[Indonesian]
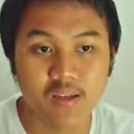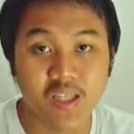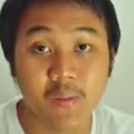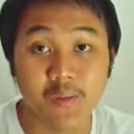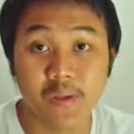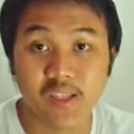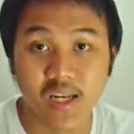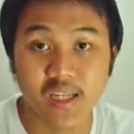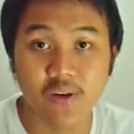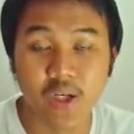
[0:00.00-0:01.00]
Sama seperti
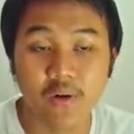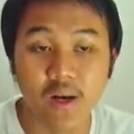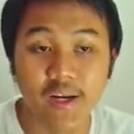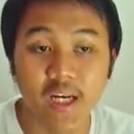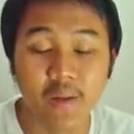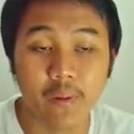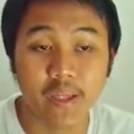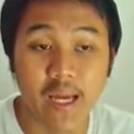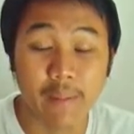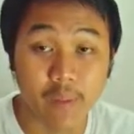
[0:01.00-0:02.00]
tadi kawan-kawan ada yang
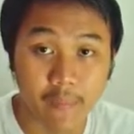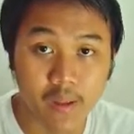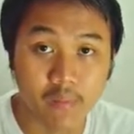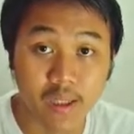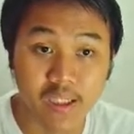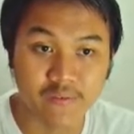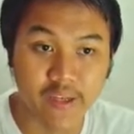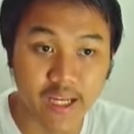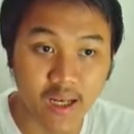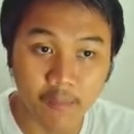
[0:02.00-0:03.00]
namanya MCAP dibagi
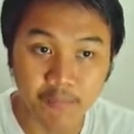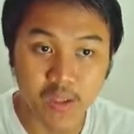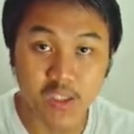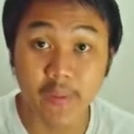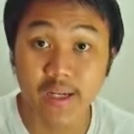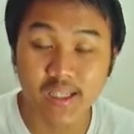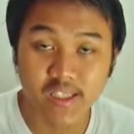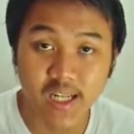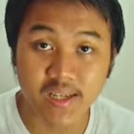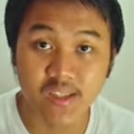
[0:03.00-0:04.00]
TVL. Semakin
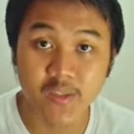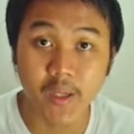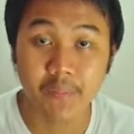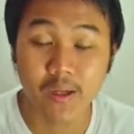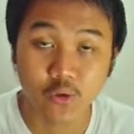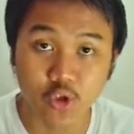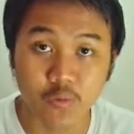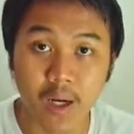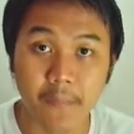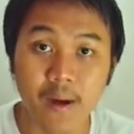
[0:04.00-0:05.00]
kecil artinya semakin bagus.
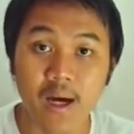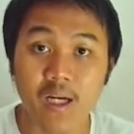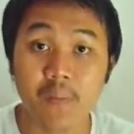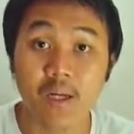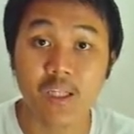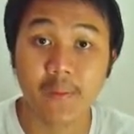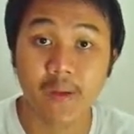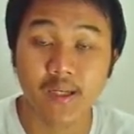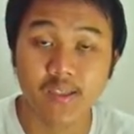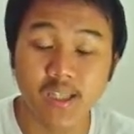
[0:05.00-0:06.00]
Mengapa? Karena market
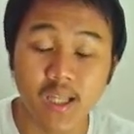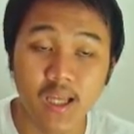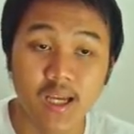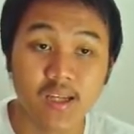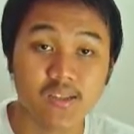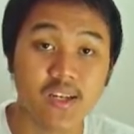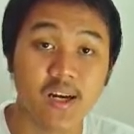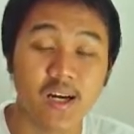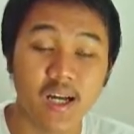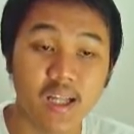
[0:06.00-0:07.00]
capnya kecil,
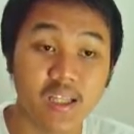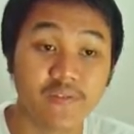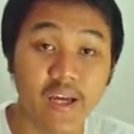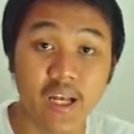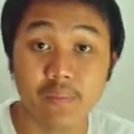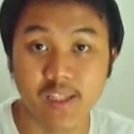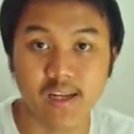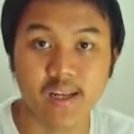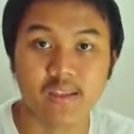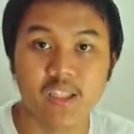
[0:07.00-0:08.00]
sedangkan TVL-nya
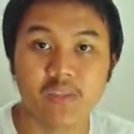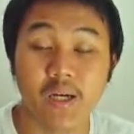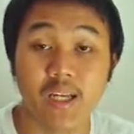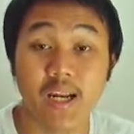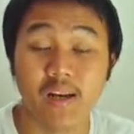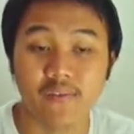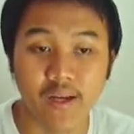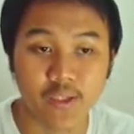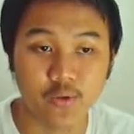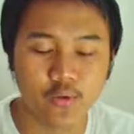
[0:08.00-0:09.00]
besar ya. Jadi semakin under
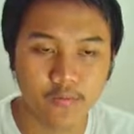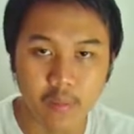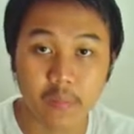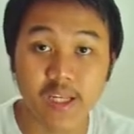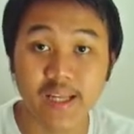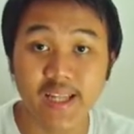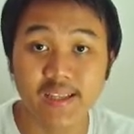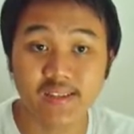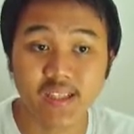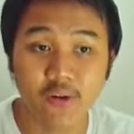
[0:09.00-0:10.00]
value. Misalnya kita
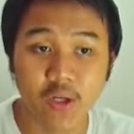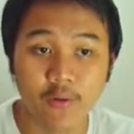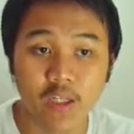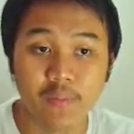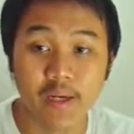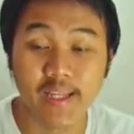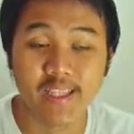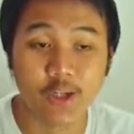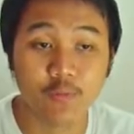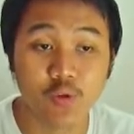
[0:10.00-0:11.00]
lihat di sini kawan-kawan di mana
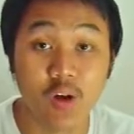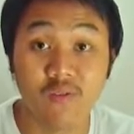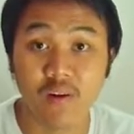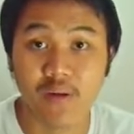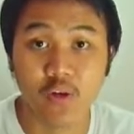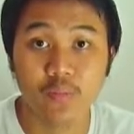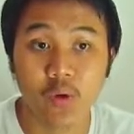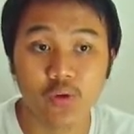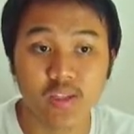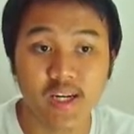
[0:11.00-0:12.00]
Ethereum sudah over value
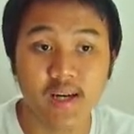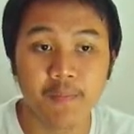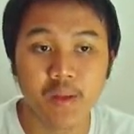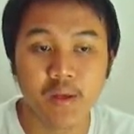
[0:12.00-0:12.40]
menurut saya.